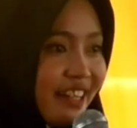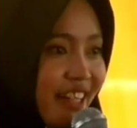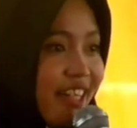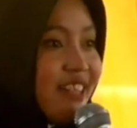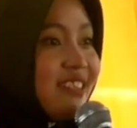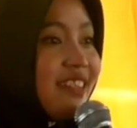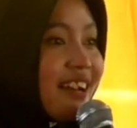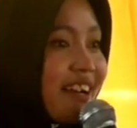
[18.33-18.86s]

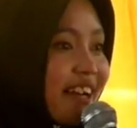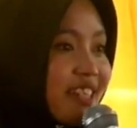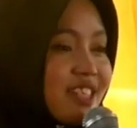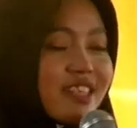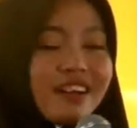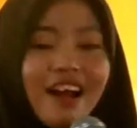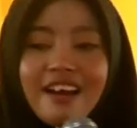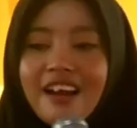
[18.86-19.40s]

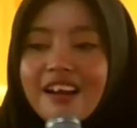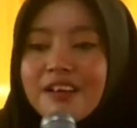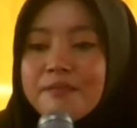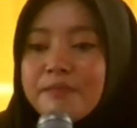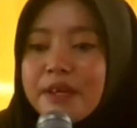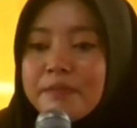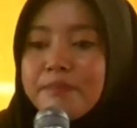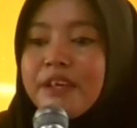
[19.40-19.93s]
internet sekarang
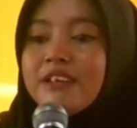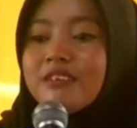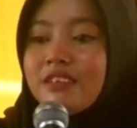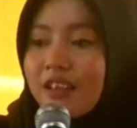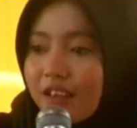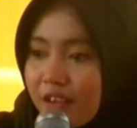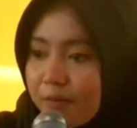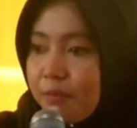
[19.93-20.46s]
lebih
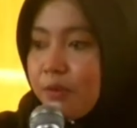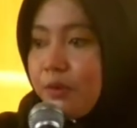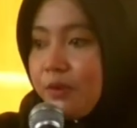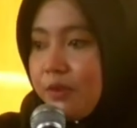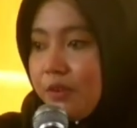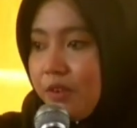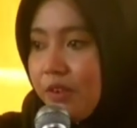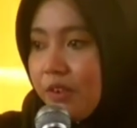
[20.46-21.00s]
pinter Bu